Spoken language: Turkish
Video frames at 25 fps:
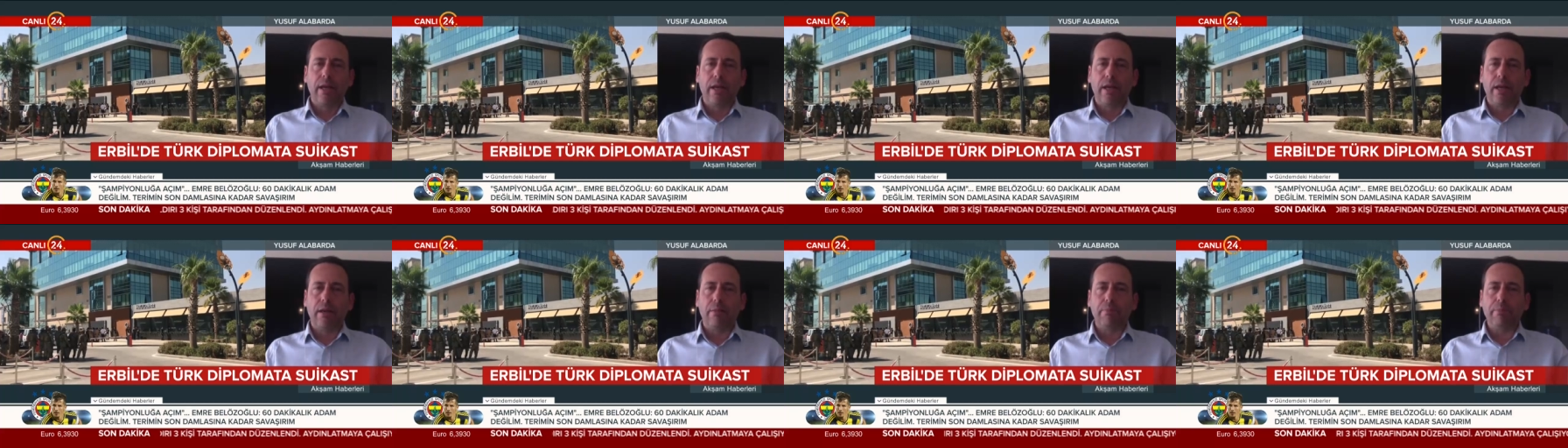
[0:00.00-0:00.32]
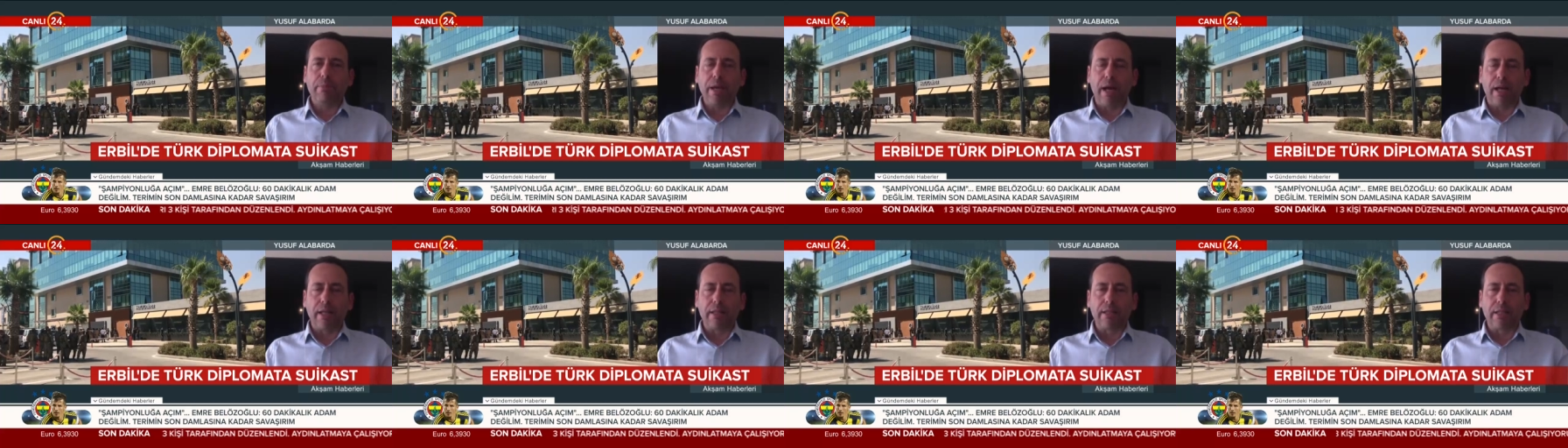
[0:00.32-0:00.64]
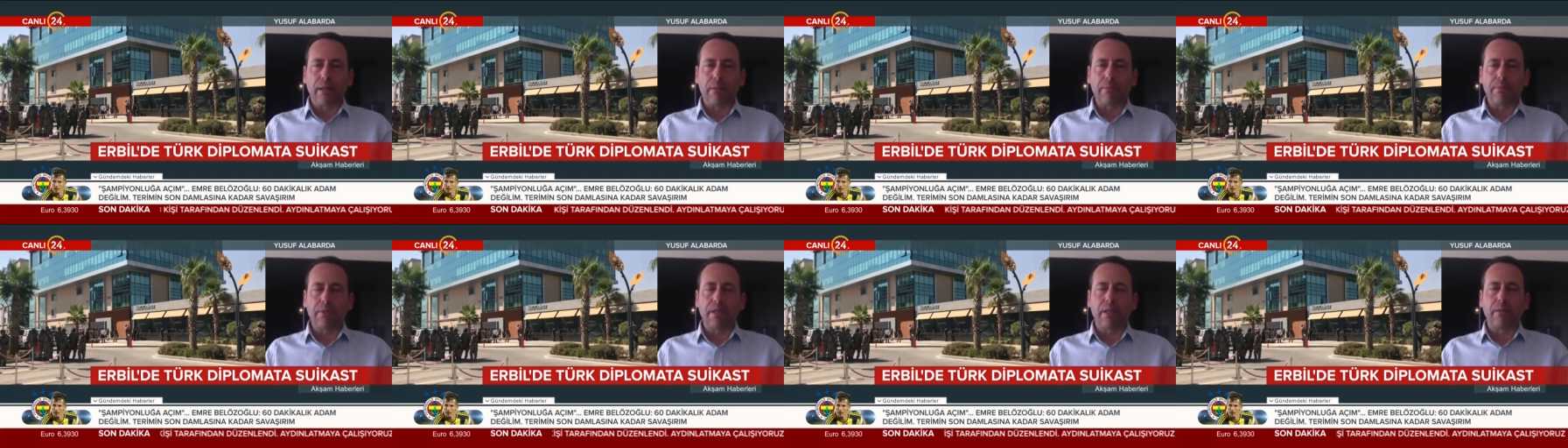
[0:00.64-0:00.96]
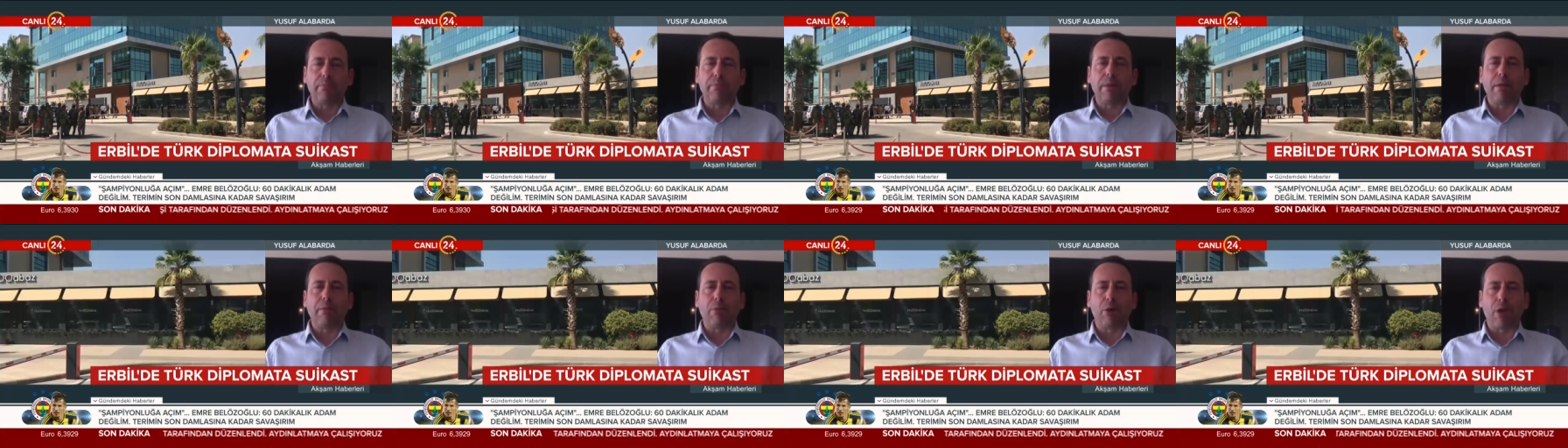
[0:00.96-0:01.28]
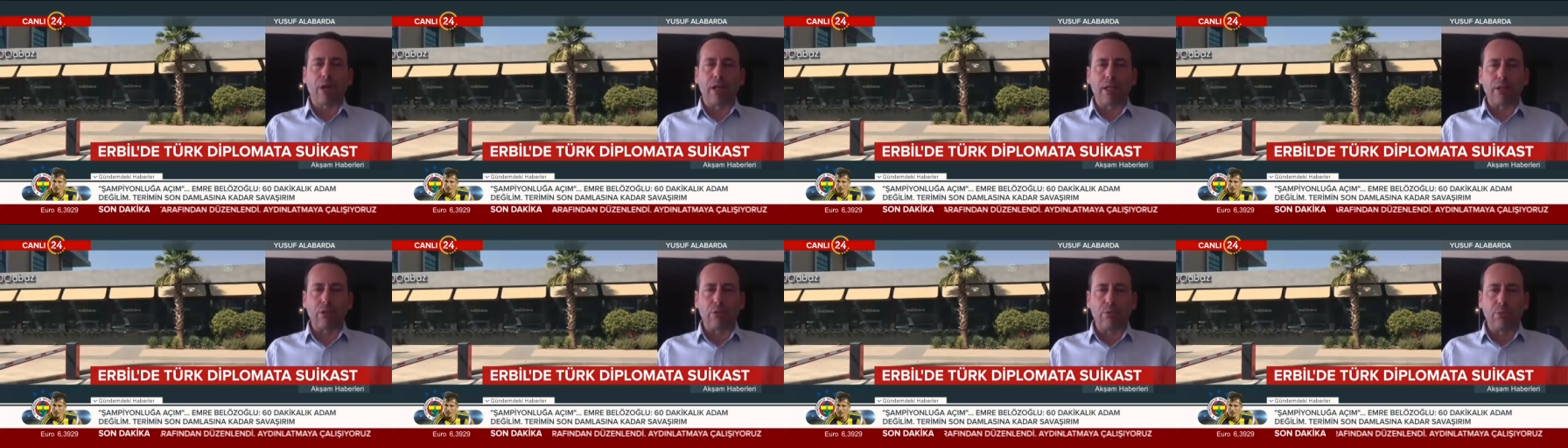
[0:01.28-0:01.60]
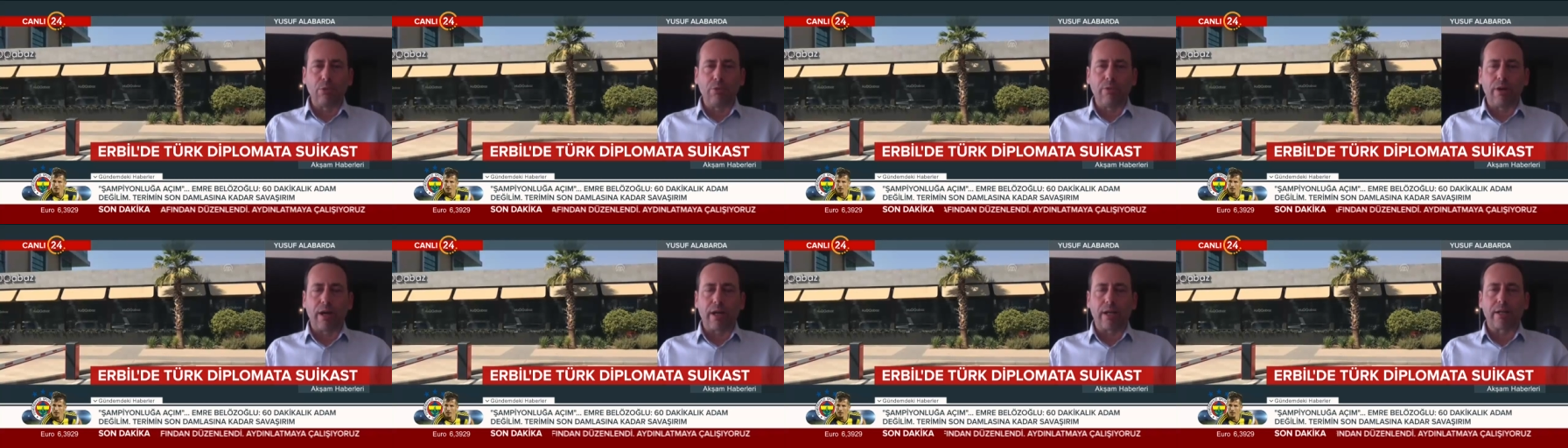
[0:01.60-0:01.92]
e, bir anlamda
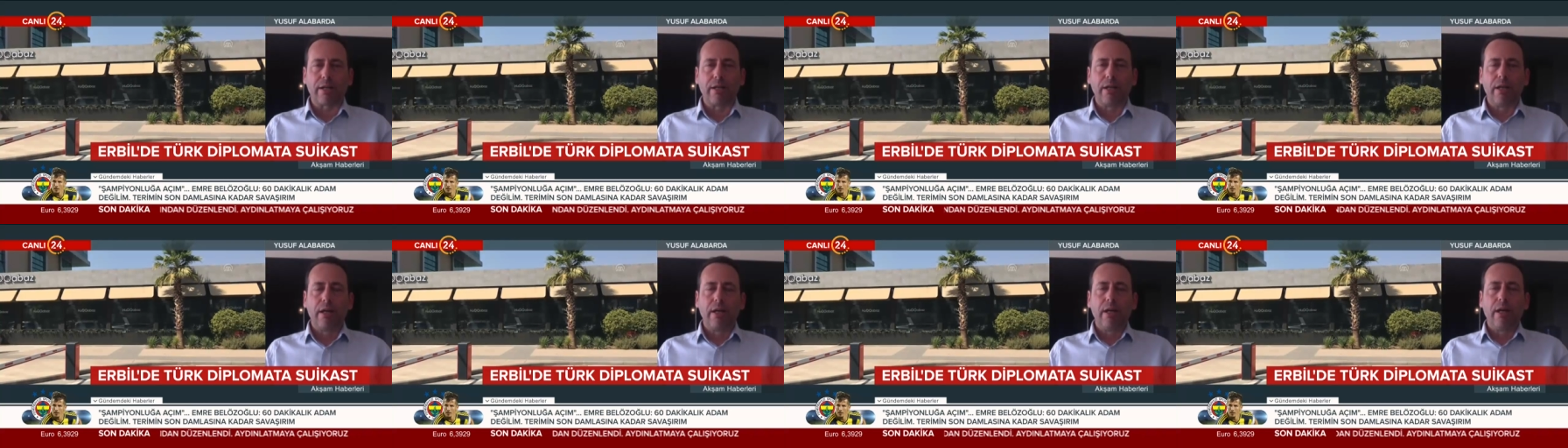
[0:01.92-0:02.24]
memorandumu var.